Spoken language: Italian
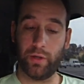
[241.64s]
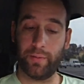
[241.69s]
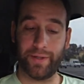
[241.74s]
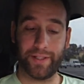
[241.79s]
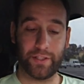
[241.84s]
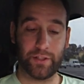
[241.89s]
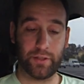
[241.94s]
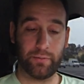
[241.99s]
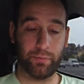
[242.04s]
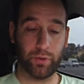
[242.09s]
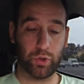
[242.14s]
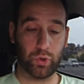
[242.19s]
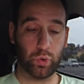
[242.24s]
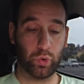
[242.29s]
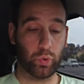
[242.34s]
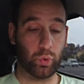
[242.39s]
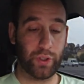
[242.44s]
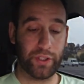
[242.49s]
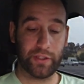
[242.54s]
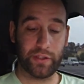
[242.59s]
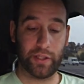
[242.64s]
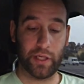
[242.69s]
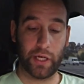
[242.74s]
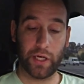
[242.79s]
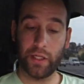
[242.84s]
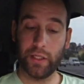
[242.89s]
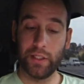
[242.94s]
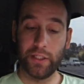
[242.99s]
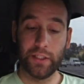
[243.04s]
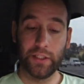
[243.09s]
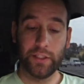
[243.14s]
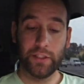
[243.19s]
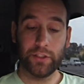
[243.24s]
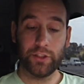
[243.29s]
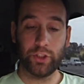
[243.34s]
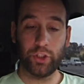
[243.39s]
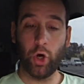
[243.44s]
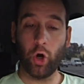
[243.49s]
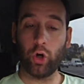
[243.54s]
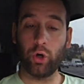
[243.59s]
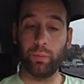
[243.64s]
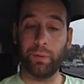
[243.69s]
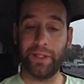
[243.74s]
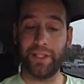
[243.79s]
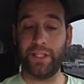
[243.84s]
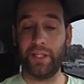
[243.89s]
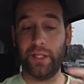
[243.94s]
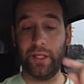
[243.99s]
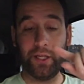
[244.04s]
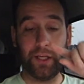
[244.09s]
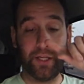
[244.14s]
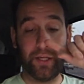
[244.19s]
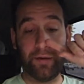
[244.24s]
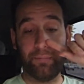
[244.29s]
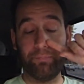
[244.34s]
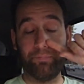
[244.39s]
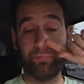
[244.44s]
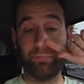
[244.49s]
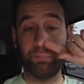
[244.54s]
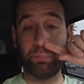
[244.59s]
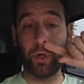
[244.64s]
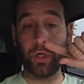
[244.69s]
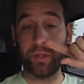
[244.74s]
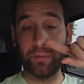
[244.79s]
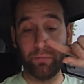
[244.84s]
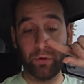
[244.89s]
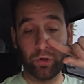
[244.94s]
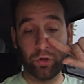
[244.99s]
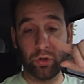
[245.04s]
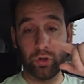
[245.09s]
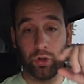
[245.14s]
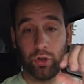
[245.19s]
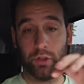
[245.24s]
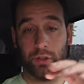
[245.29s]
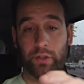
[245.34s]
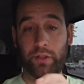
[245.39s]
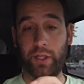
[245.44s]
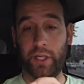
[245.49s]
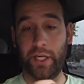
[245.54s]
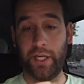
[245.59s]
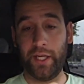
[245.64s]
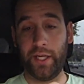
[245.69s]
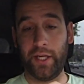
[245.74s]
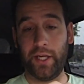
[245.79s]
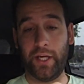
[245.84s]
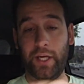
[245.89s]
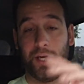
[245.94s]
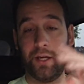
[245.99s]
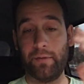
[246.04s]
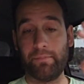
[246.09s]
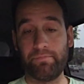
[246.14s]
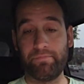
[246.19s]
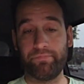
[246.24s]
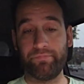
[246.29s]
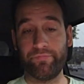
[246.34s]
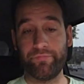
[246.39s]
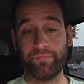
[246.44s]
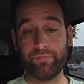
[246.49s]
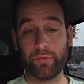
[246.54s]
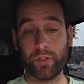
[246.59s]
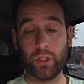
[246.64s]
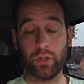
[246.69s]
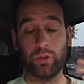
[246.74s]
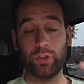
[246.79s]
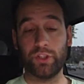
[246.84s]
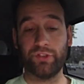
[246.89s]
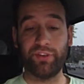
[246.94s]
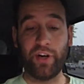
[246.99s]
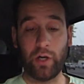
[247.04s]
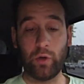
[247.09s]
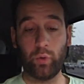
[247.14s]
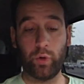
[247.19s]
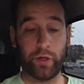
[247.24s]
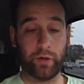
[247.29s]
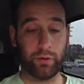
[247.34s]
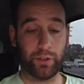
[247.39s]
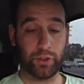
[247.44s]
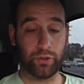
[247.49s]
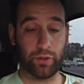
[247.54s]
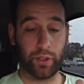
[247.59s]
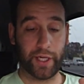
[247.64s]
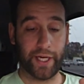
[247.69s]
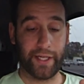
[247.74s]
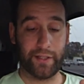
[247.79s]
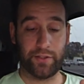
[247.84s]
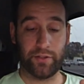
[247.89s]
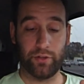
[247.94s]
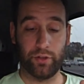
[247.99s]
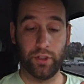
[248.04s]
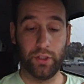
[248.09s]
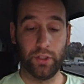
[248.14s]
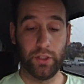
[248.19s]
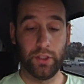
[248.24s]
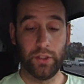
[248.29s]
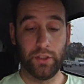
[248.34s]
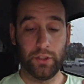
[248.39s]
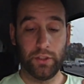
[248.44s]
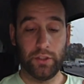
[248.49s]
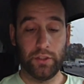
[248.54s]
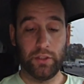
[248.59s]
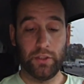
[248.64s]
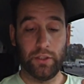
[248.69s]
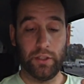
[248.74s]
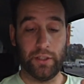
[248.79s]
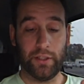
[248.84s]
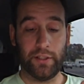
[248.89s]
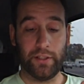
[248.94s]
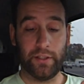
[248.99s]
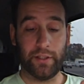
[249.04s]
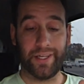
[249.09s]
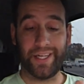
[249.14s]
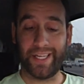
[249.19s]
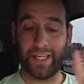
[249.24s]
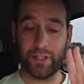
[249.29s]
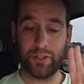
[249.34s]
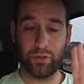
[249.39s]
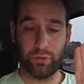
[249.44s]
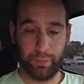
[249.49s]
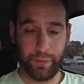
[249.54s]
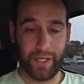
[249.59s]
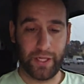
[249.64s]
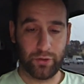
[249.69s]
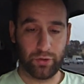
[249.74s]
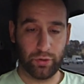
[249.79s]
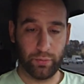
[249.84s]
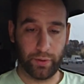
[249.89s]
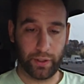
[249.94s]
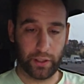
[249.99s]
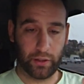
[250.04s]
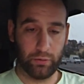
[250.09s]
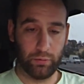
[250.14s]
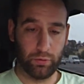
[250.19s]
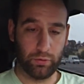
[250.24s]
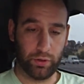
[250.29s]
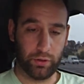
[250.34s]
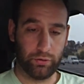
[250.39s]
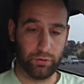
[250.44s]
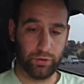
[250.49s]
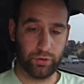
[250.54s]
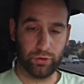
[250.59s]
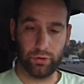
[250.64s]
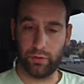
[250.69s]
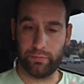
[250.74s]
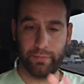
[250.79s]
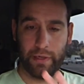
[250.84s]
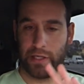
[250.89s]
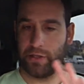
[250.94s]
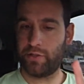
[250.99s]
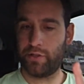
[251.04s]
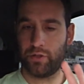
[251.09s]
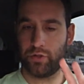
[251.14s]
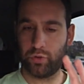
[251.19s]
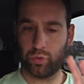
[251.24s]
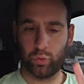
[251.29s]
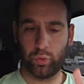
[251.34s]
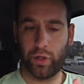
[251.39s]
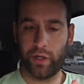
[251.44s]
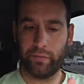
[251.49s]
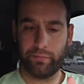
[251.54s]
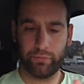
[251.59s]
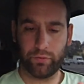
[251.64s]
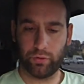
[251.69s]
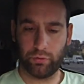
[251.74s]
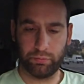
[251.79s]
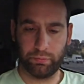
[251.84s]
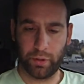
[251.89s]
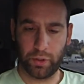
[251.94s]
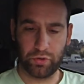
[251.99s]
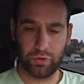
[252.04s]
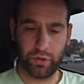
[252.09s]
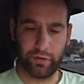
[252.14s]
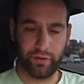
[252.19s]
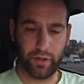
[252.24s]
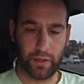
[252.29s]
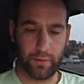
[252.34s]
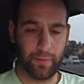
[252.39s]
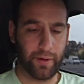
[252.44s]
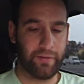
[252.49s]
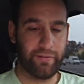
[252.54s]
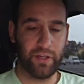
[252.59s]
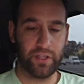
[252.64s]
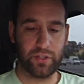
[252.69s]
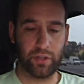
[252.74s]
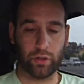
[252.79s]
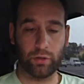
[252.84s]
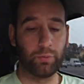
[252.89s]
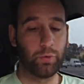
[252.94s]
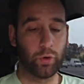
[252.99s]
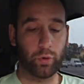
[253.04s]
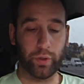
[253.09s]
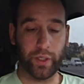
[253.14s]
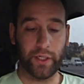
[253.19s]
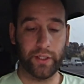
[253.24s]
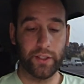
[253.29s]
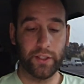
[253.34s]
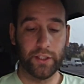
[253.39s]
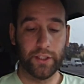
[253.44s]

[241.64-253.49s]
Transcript: li mette sempre su Twitter, si occupa di mm, Pokémon Go e mh, mm, cosa fa lui, questo ragazzo? Eh, ragazzo penso, perché comunque non ci sono immagini sue, non penso di averne mai viste, comunque